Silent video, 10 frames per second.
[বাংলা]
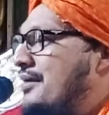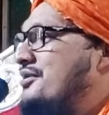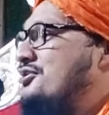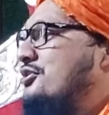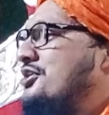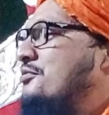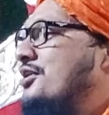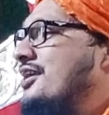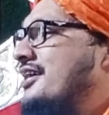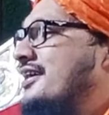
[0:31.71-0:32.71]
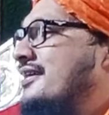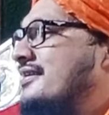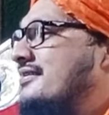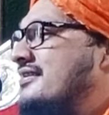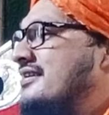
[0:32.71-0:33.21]
আমি যদি বলি
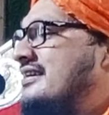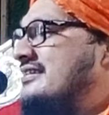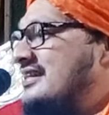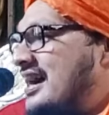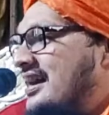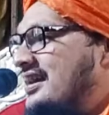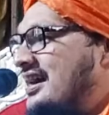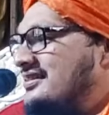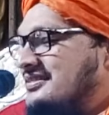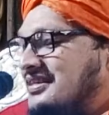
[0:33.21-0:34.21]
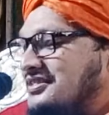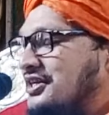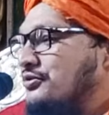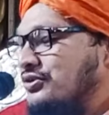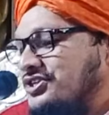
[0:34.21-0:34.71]
যে আহলে হাদিসদের
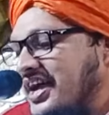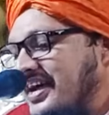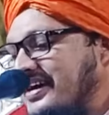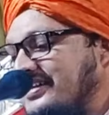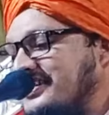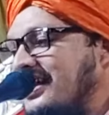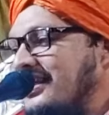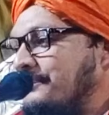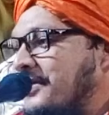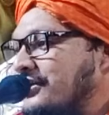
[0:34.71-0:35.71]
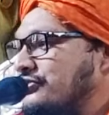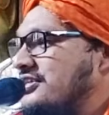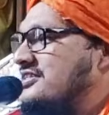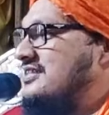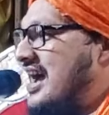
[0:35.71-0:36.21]
যেগুলো শেখ আছে আল্লাহ পাক যদি